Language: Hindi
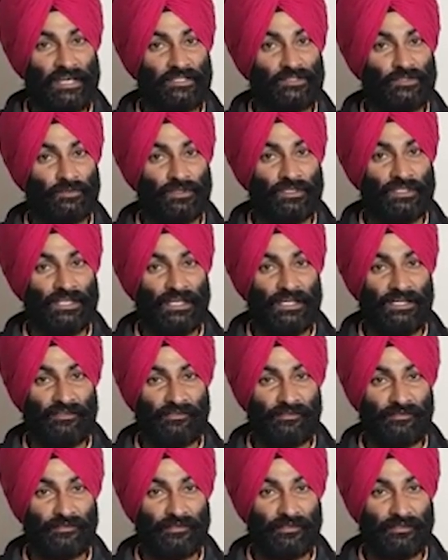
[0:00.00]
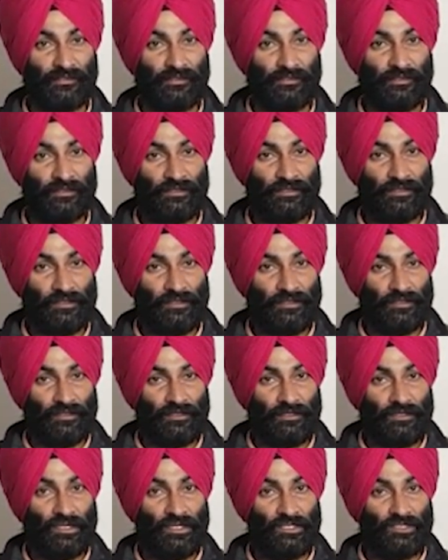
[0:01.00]
आ चुकी है
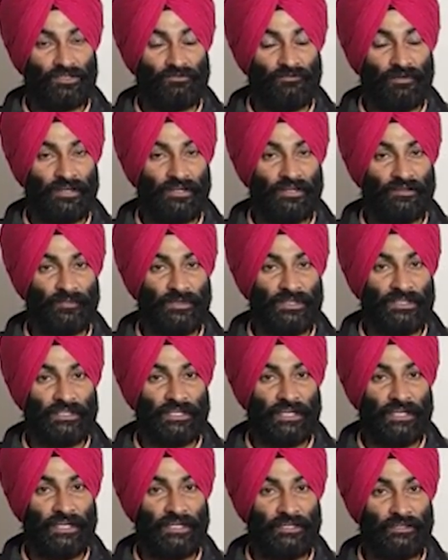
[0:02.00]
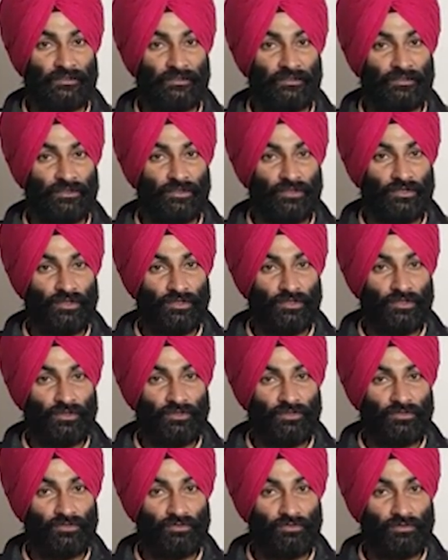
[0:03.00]
कि स्वर्ण पंधेर
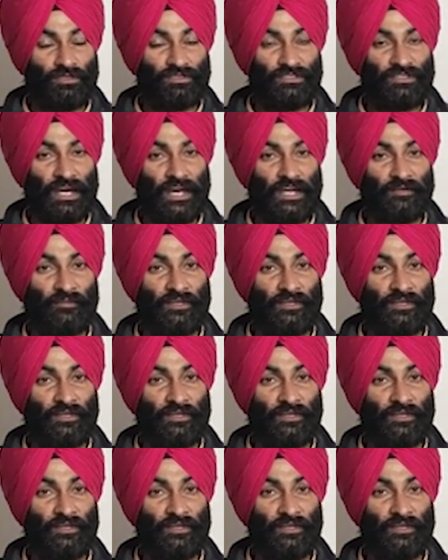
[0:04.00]
जो किसान